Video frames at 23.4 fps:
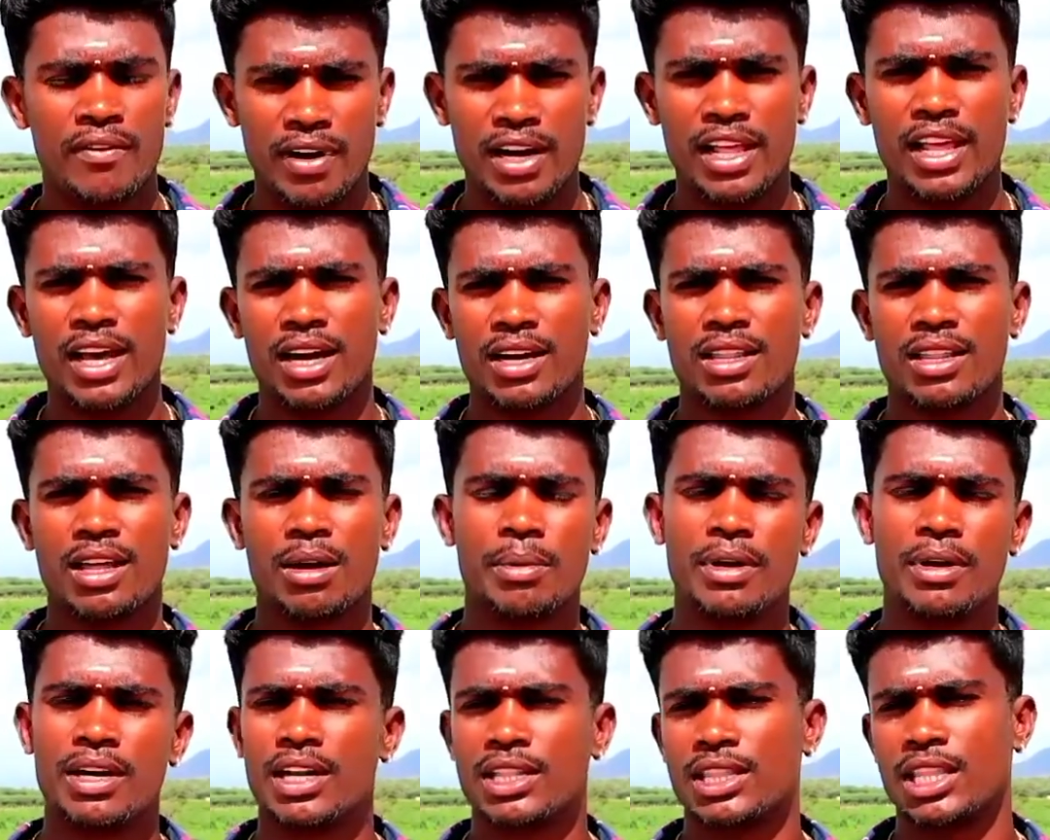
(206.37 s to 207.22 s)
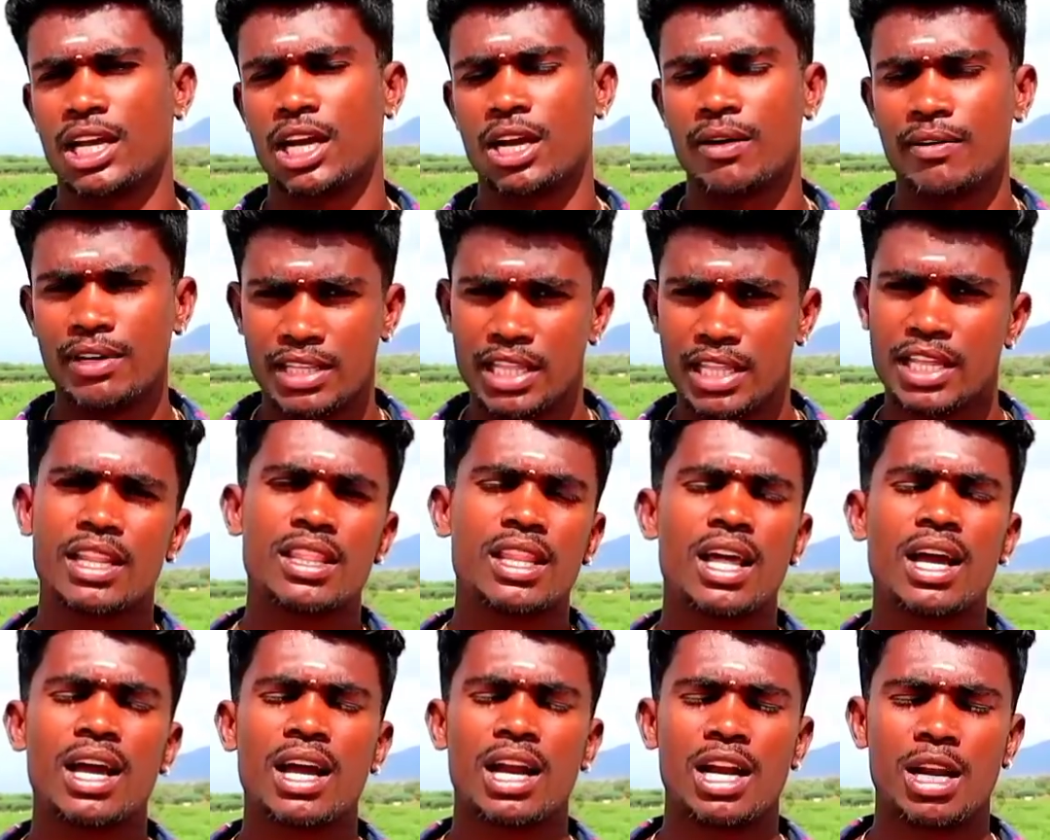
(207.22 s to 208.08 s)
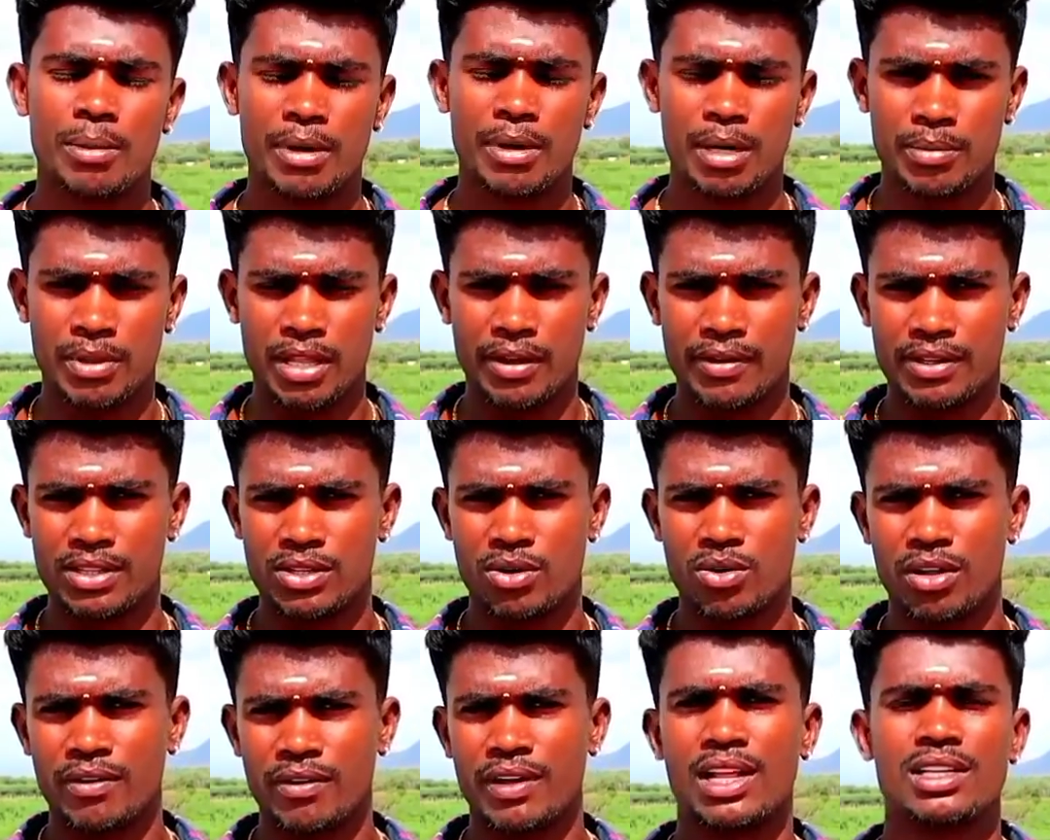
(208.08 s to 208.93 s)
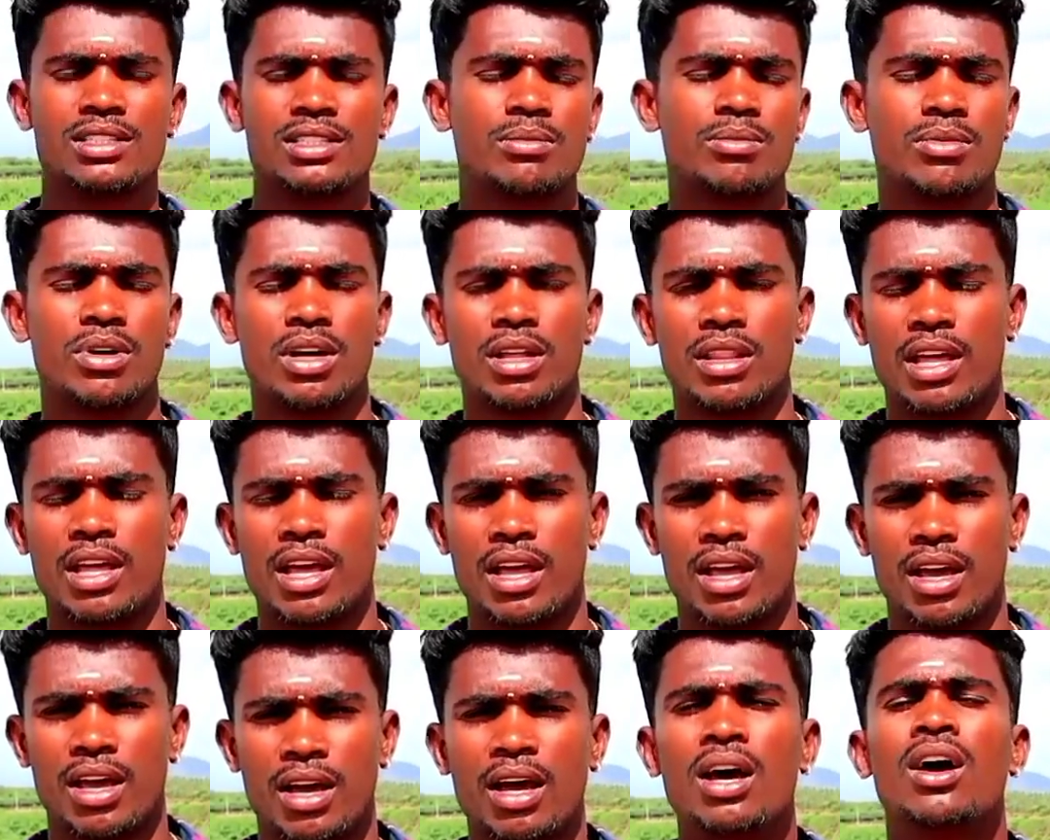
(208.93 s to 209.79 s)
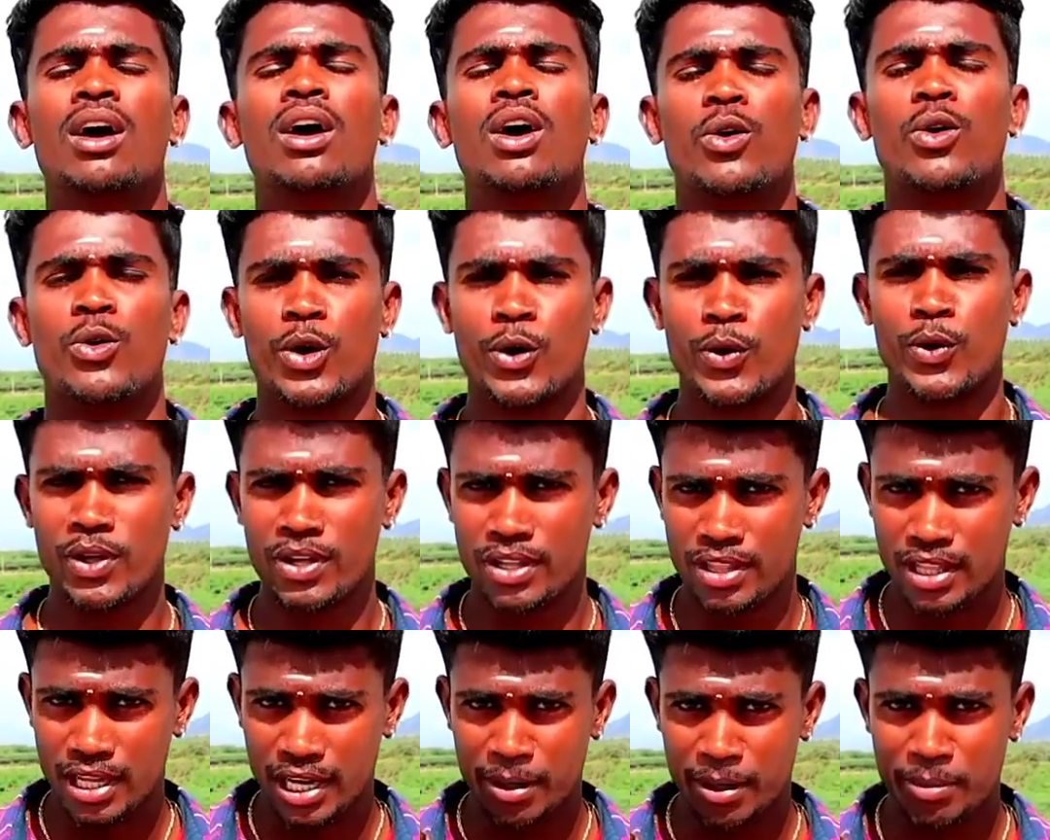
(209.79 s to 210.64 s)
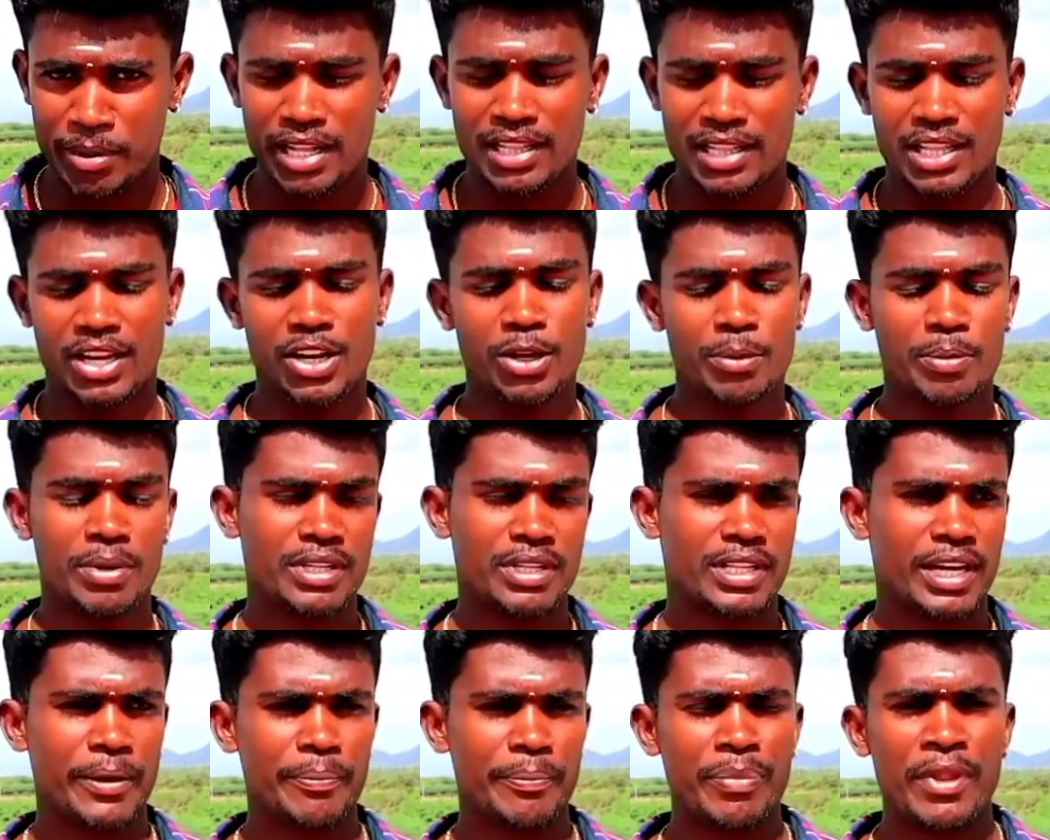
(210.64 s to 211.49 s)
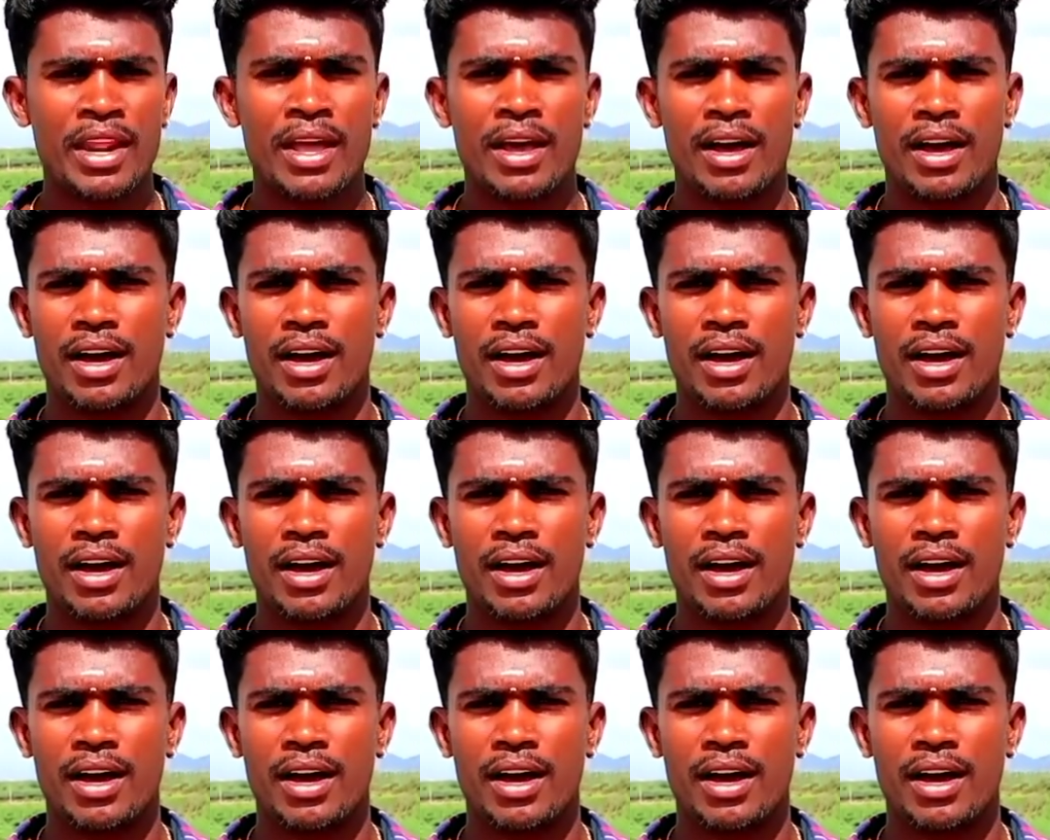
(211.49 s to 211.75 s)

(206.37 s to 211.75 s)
வெளியாகுது அப்படின்ற தகவல் தெரிந்தால் கண்டிப்பாக நம்ம தேவேந்திர உலகரா சமுதாய உறவுகளுக்கு வந்து கண்டிப்பாக நான் தெரியப்படுத்துகிறேன்